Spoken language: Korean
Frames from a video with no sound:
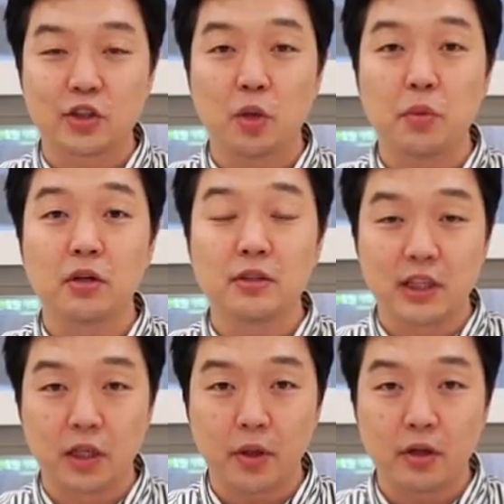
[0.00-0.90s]
설명을
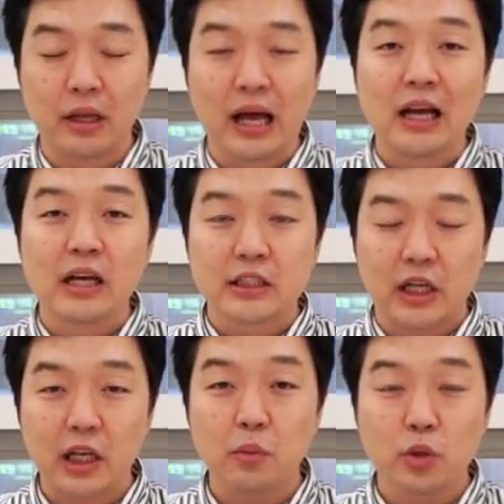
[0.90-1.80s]
드리면,
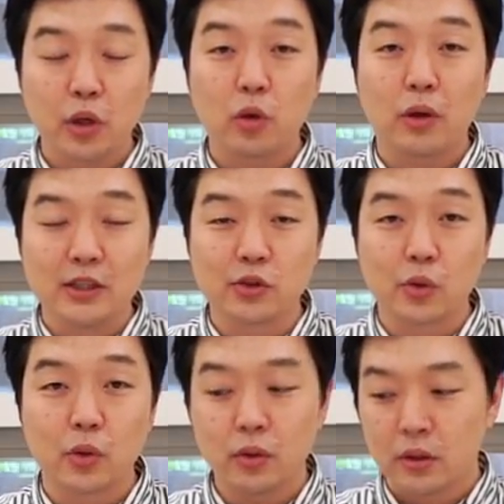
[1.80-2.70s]
상위 모델로
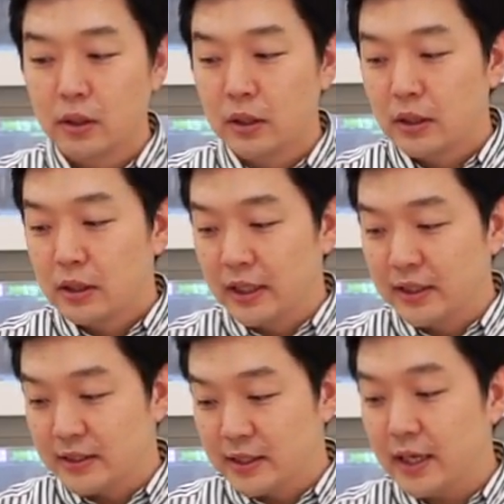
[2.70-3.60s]
갈수록
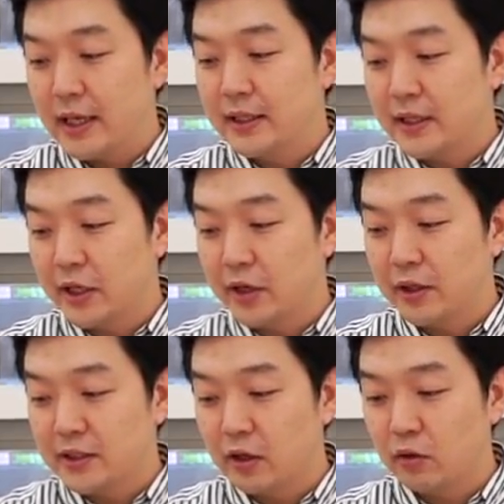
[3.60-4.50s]
실내 인테리어에
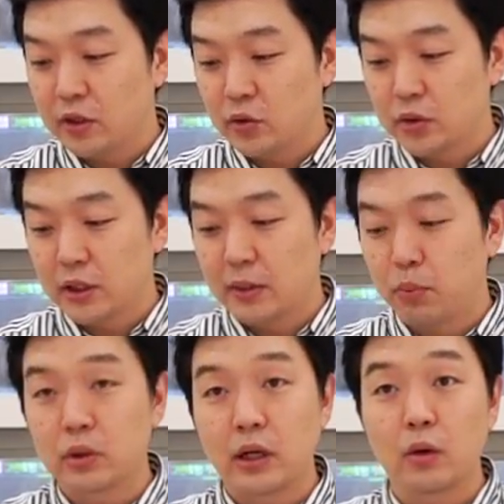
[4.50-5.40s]
사용된 소재가
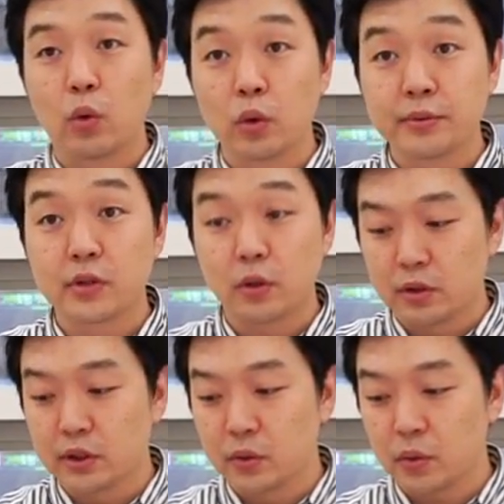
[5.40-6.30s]
보다
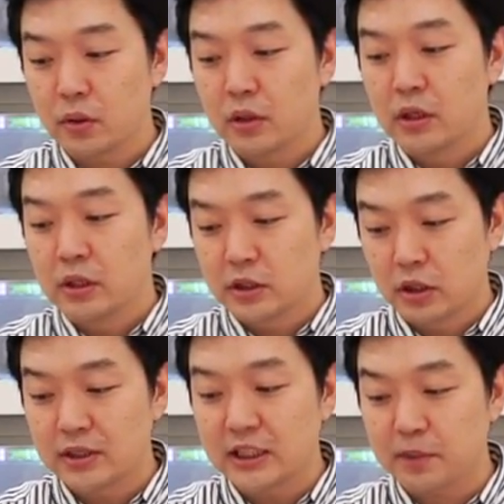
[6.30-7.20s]
고급스러워지고
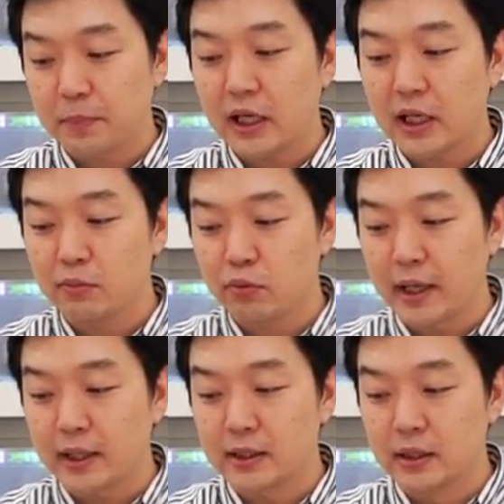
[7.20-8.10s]
전자식 파킹
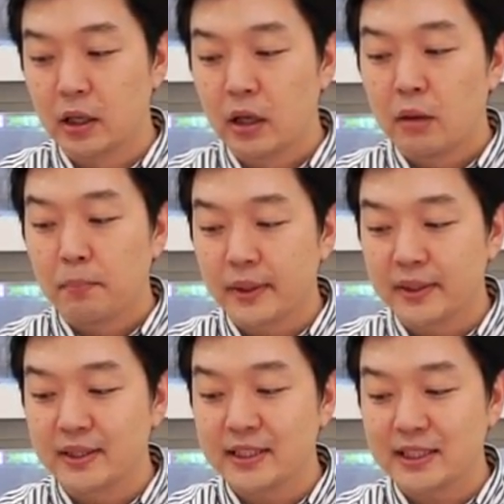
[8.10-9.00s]
브레이크,
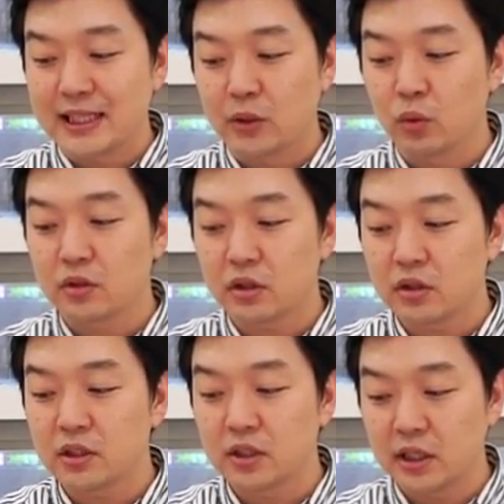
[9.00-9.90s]
버튼식 자동
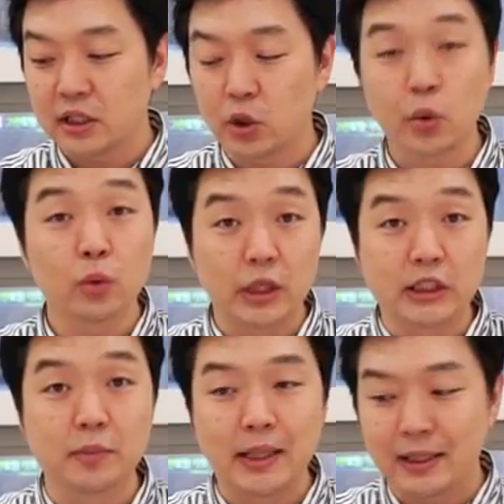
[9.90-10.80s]
트렁크 등이
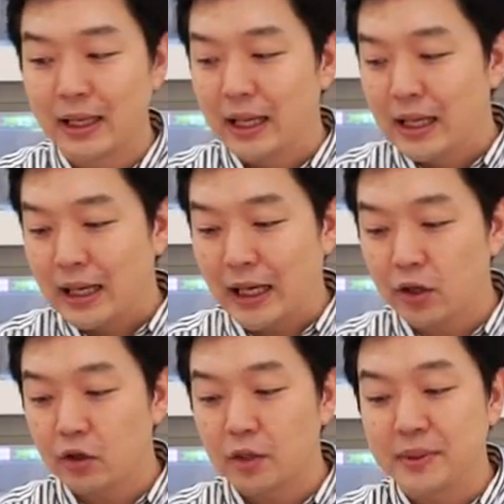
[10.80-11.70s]
적용되지만
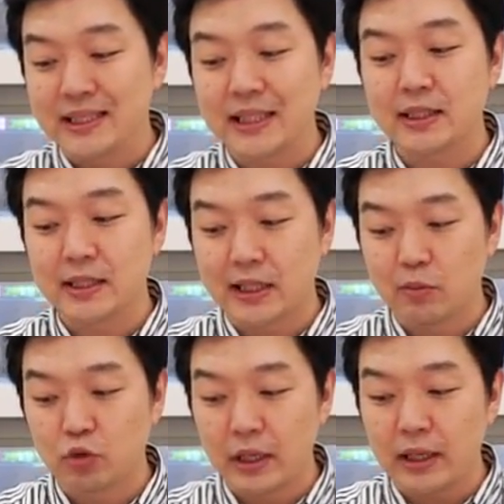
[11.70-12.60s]
가격이 비싸지기
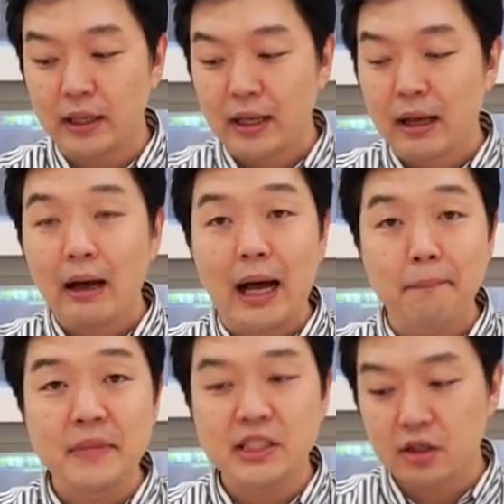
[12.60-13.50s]
때문에
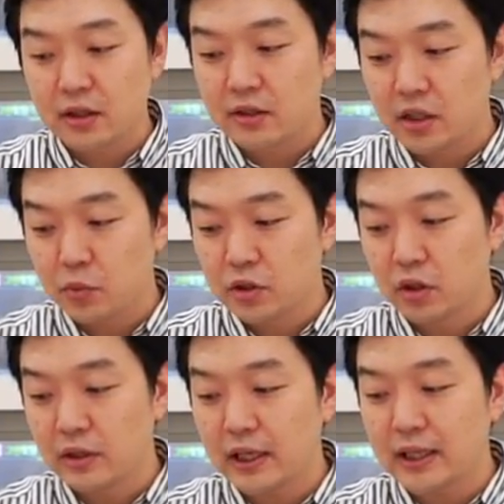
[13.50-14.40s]
합리적인 트림을
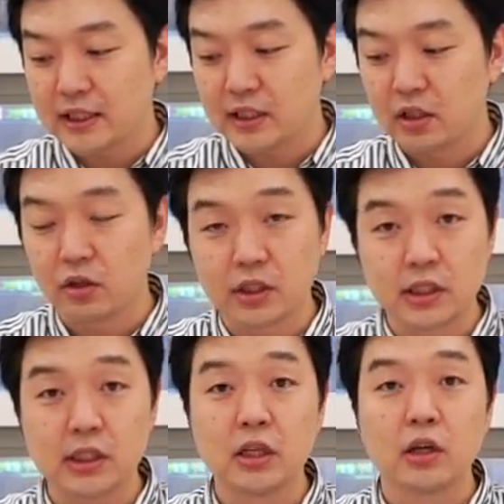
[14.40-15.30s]
선택하시는
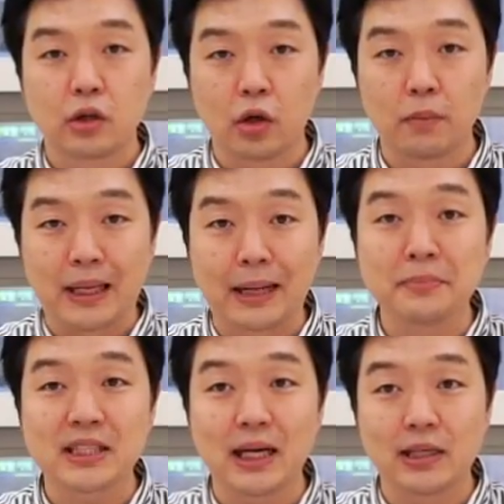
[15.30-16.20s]
것이 더
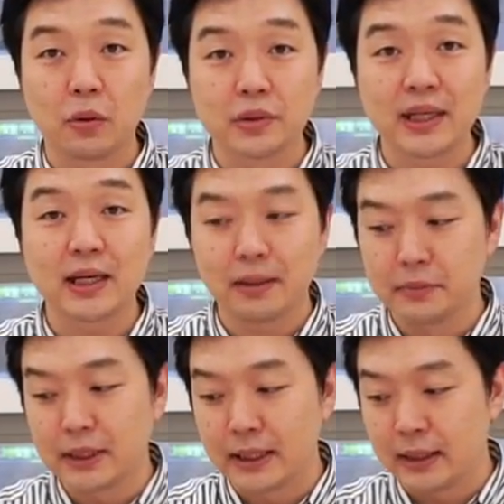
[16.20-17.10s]
바람직하다고
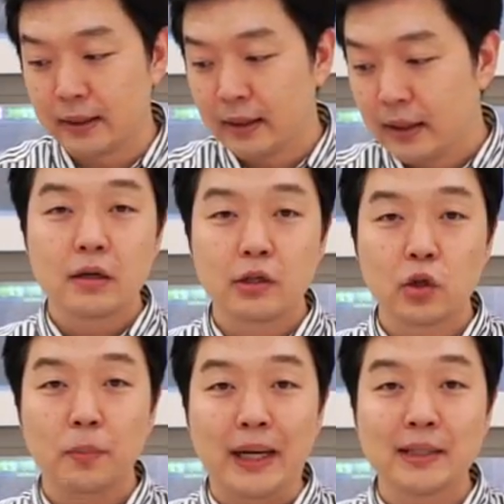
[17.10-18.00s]
생각합니다.
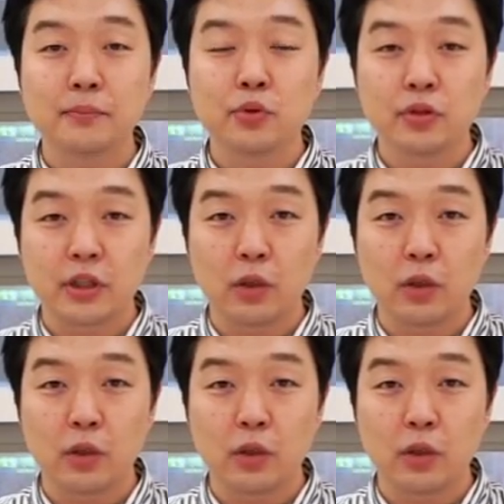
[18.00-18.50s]
그리고 많은 분들이